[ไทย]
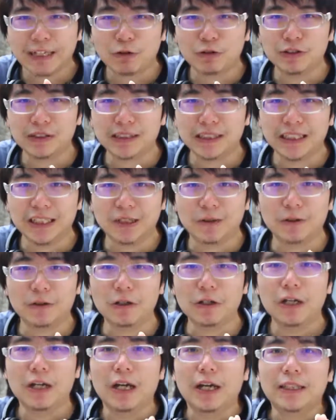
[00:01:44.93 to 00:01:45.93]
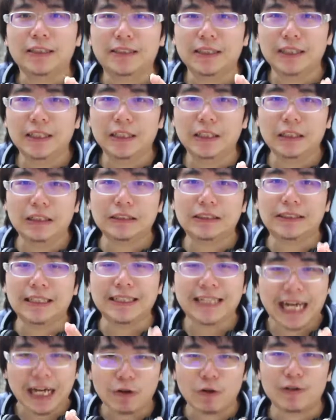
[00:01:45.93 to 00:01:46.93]
ที่คุณซื้อซื้อสิ
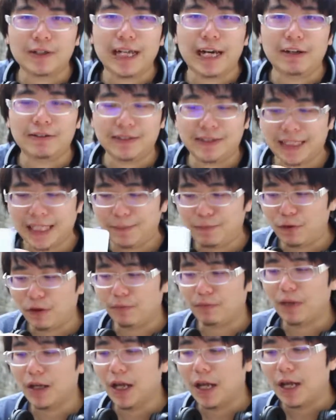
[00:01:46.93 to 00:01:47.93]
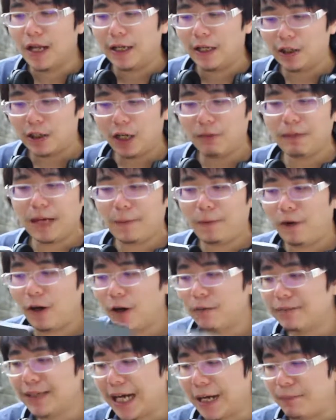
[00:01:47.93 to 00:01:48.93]
นค้าของเรานะครับผม แล้วก็มาพร้อ
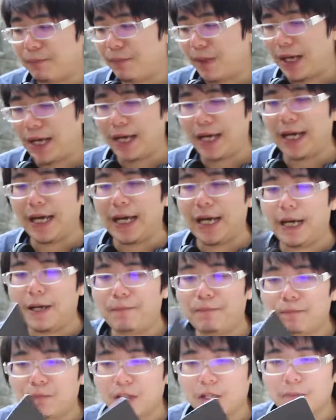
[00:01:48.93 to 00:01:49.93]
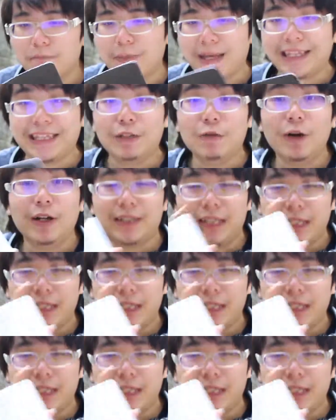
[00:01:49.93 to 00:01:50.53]
มกับอ่าแมนนวล